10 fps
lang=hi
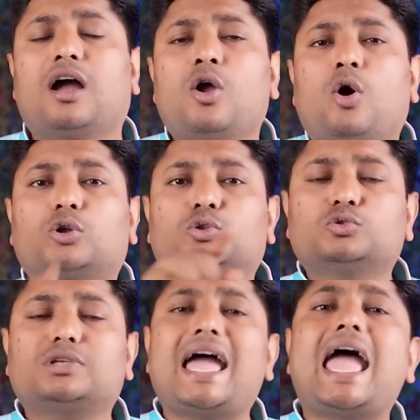का और
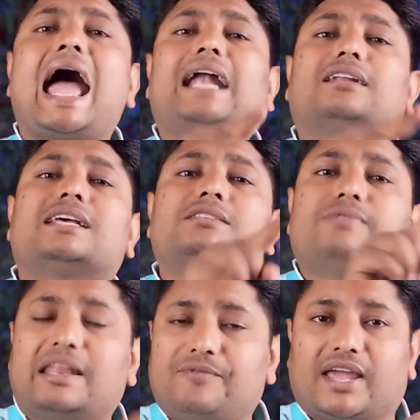दूसरा है एड्रेस
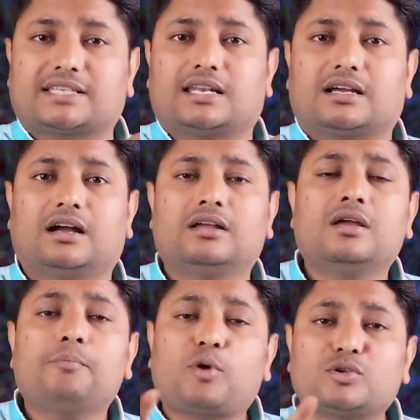वेरिफिकेशन का
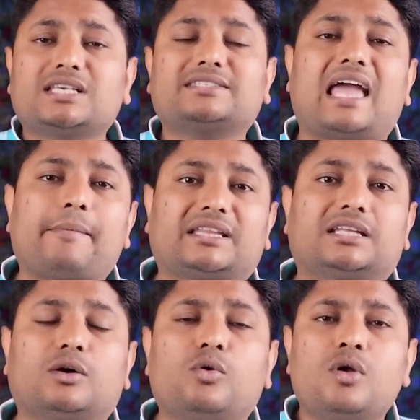प्रोसेस क्या
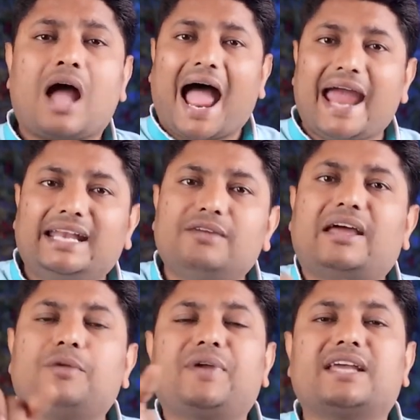बताता हूं आईडी
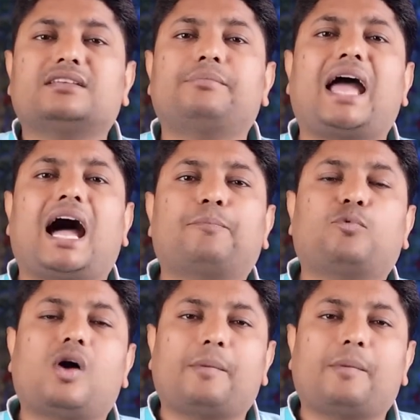वेरिफिकेशन में आपको